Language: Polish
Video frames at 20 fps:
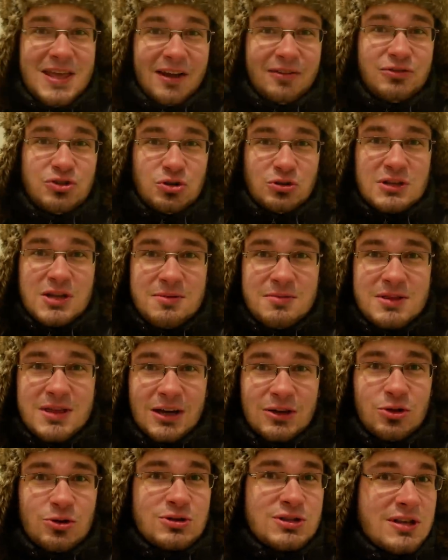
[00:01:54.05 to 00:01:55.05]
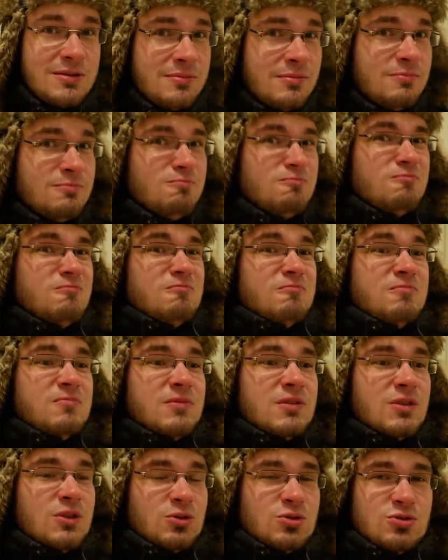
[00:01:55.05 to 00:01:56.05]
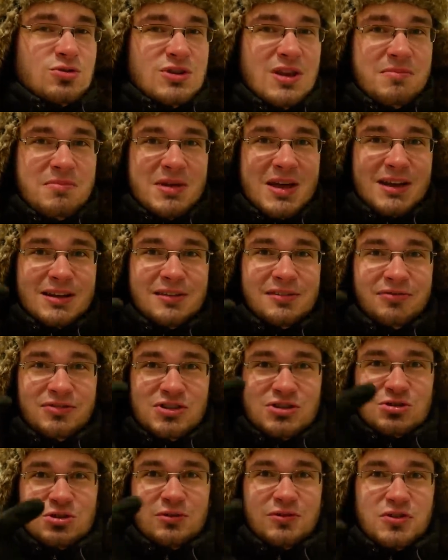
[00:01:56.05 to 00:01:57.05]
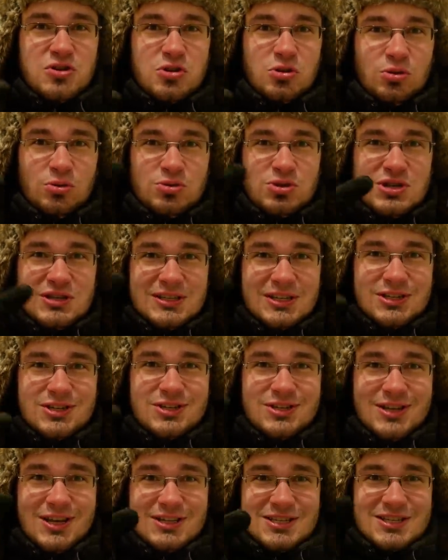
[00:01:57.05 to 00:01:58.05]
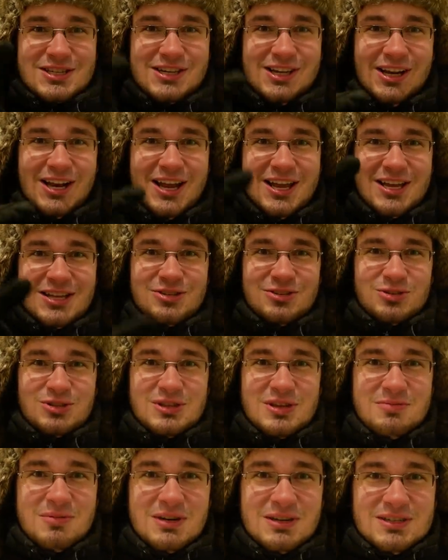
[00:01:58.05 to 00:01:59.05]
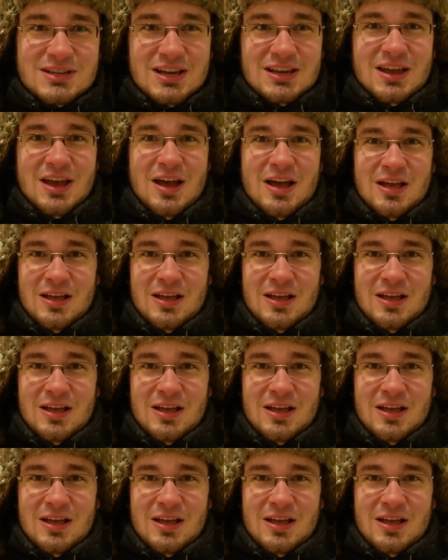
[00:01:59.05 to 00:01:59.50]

jak wciągniemy tak nosem, to czujemy, jak wszystko w środku się zaczyna sklejać od zamarzania.